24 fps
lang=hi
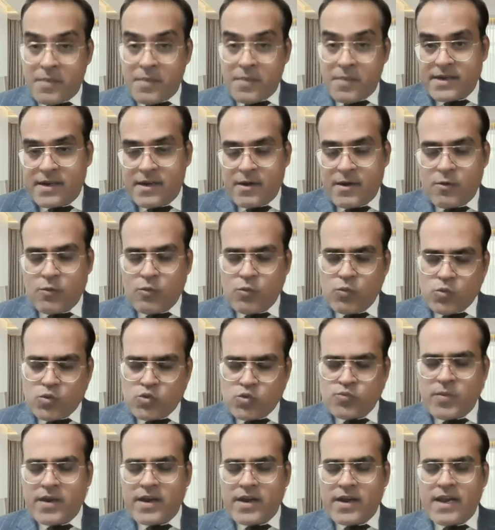बटन
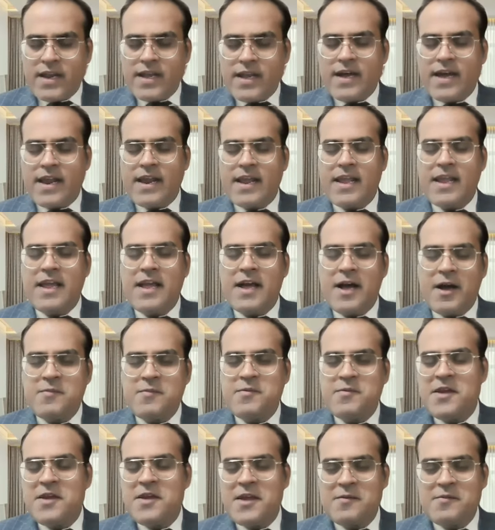उस पर क्लिक करके
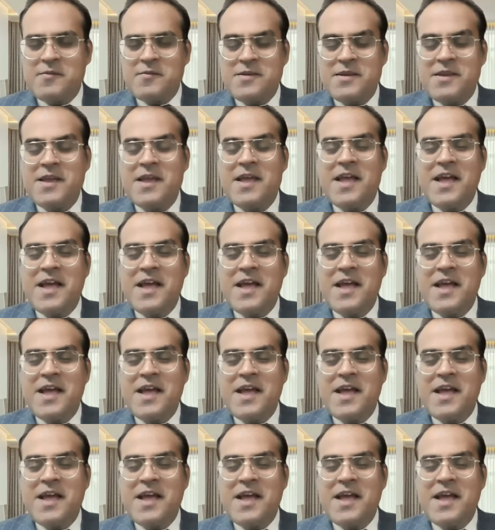अभी के अभी